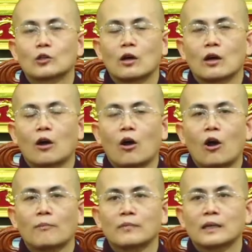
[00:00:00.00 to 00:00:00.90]

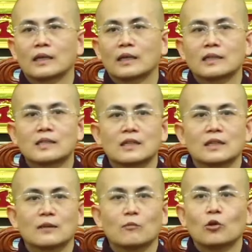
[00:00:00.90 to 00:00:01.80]
gom cái
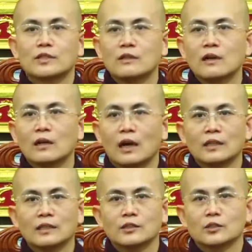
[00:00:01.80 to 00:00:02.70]
bộ xương ấy